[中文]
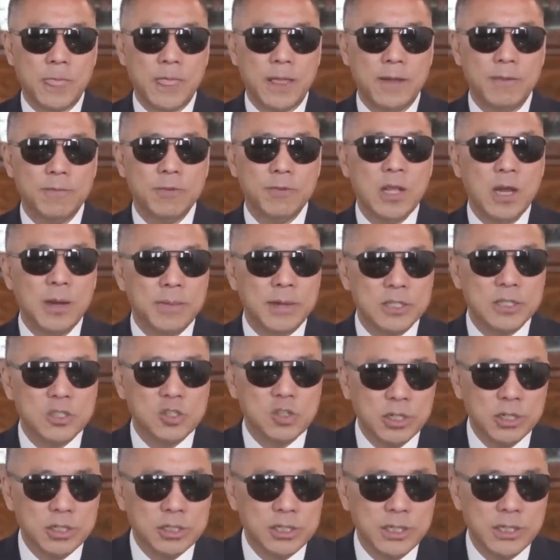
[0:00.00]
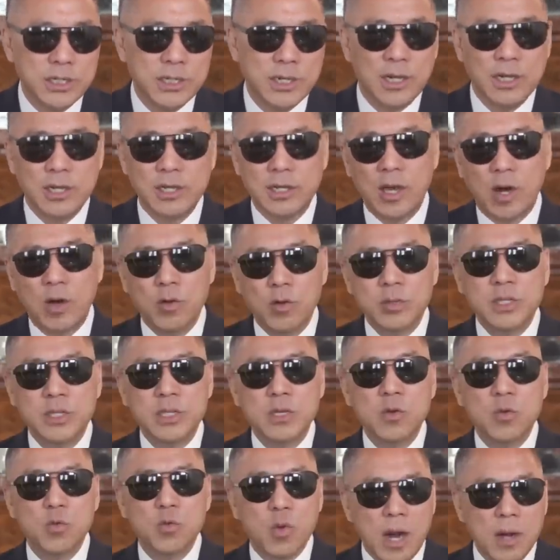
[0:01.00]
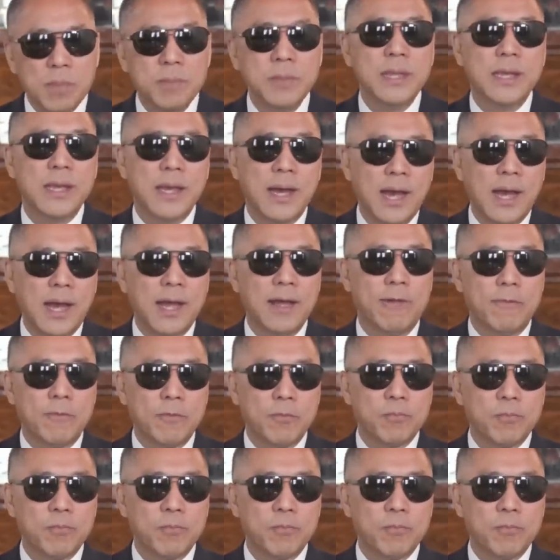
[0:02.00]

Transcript: 那么这是一个辽宁王敏案，